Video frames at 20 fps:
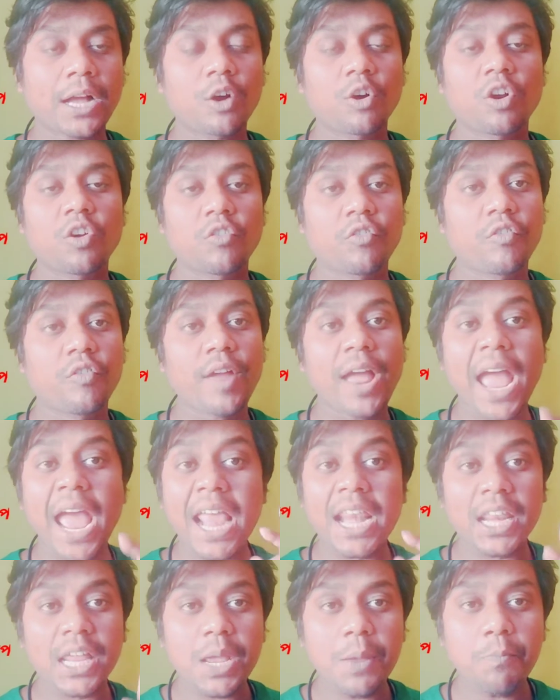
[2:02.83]
ব্যাখ্যা করো
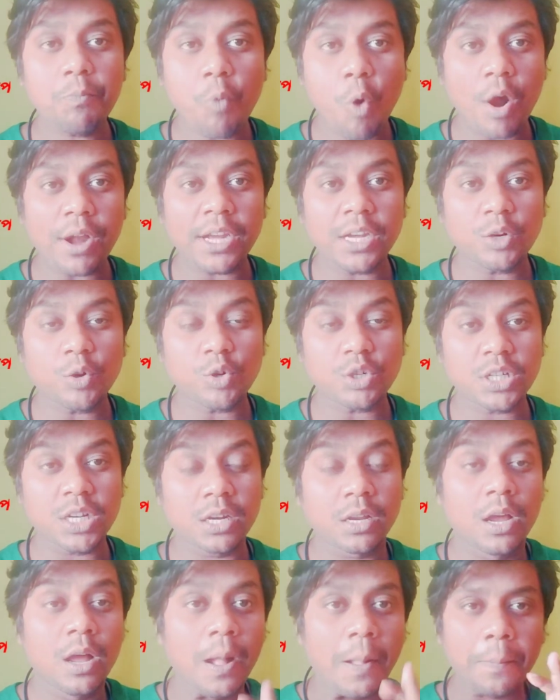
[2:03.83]
ভেরি ইম্পর্টেন্ট
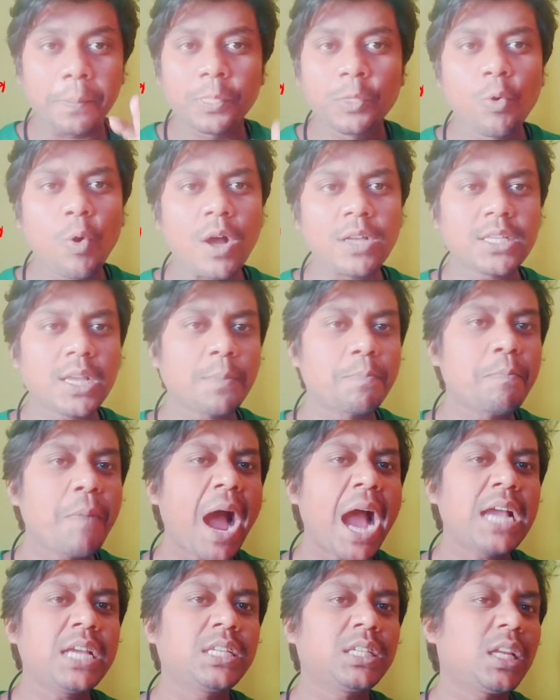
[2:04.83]
কোশ্চেন দু
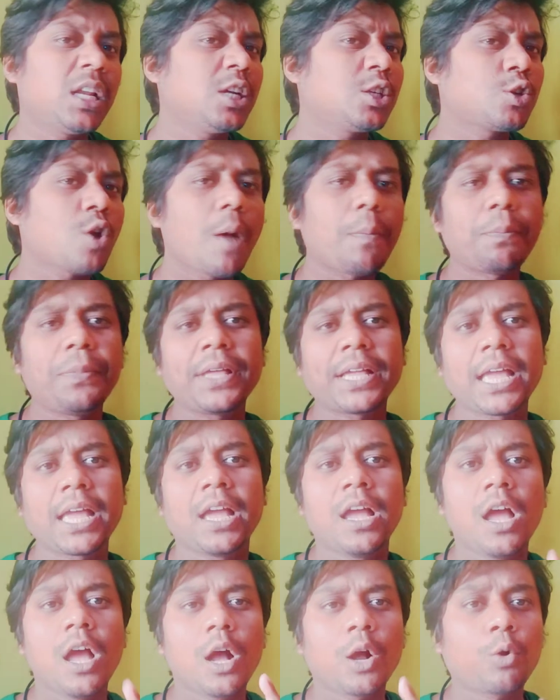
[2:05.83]
সালের সব থেকে
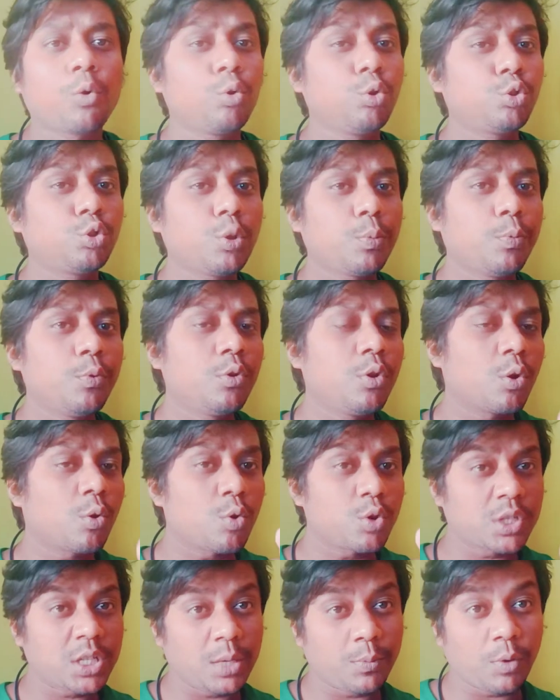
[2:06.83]
গুরুত্বপূর্ণ
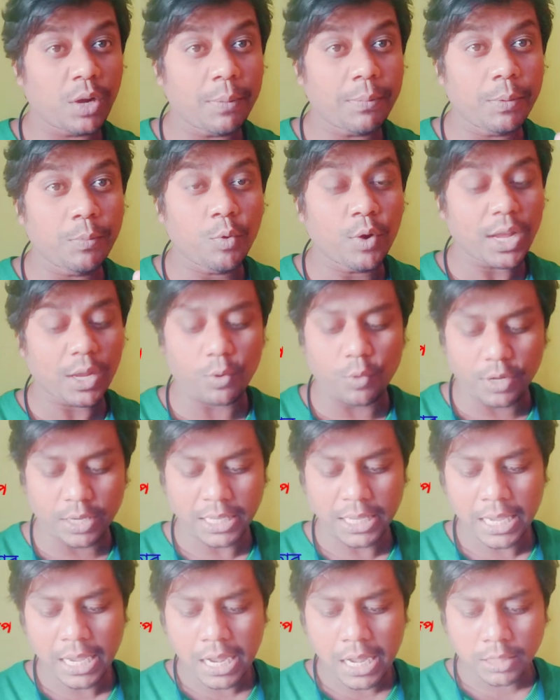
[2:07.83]
কোশ্চেন বলে আমি মনে করি
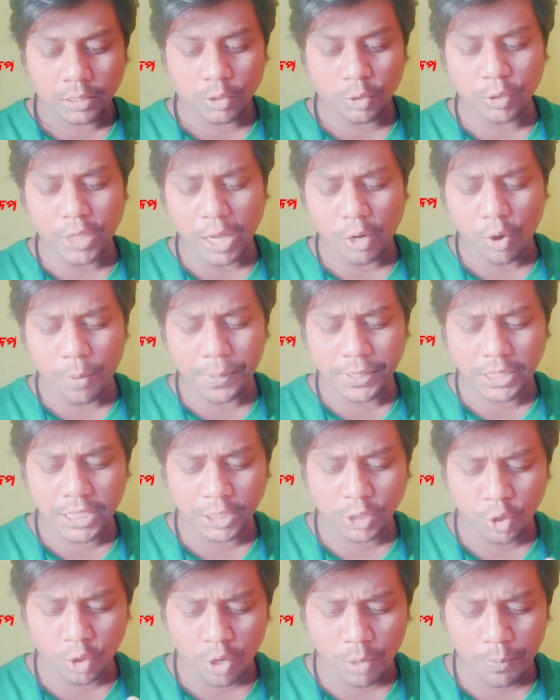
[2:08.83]
তো দেখো আমি
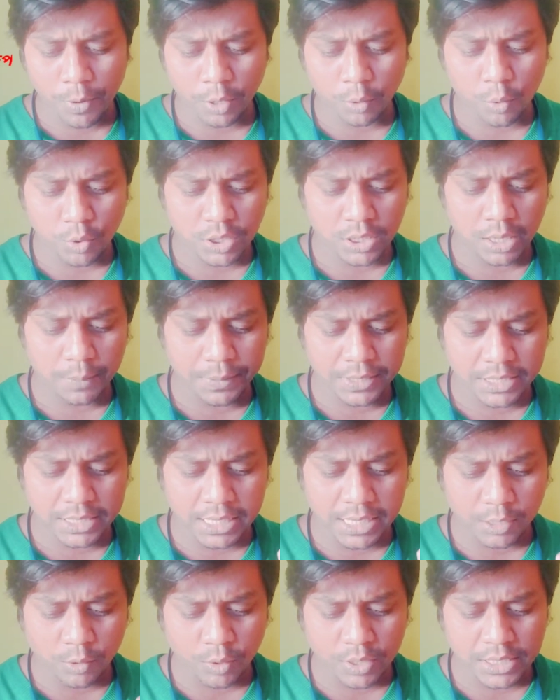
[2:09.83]
দ্বিতীয় নম্বরের কোশ্চেন আমি
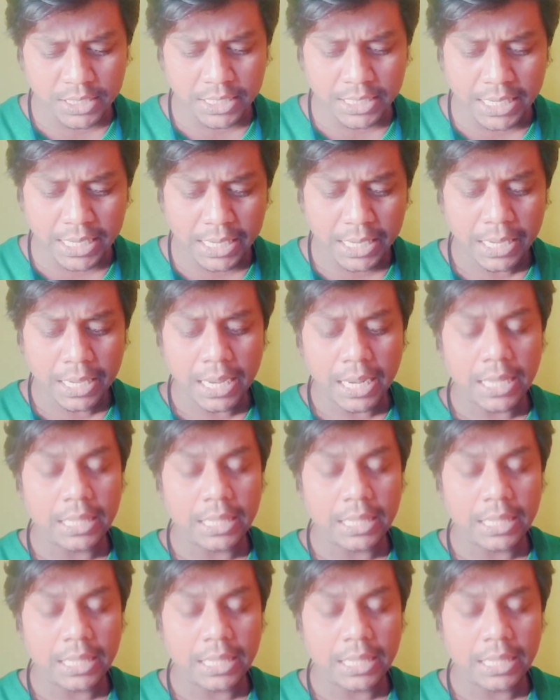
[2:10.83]
সিলেক্ট করেছি কি